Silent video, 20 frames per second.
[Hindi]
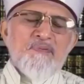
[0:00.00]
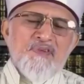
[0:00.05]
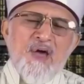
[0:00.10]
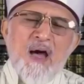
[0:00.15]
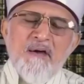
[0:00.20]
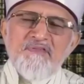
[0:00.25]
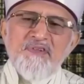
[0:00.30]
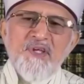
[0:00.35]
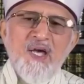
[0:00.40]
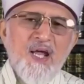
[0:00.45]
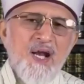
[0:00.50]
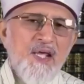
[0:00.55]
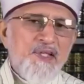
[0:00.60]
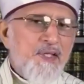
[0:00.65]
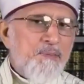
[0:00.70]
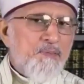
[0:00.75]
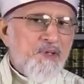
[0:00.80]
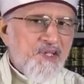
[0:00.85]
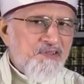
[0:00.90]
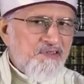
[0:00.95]
अब साफ जाहिर
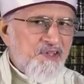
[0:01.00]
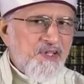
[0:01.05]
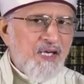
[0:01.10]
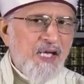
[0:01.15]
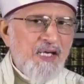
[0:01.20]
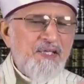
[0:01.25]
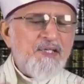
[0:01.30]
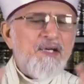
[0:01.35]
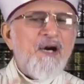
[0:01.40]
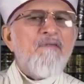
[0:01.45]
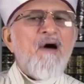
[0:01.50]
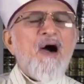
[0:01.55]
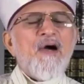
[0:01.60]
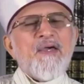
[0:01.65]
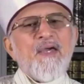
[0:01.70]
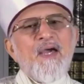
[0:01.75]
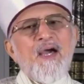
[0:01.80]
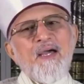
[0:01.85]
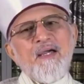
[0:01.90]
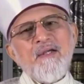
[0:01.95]
है ये भी किसी गली का
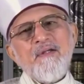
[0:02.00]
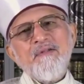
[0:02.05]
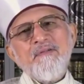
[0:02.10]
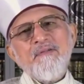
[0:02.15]
वाक़ है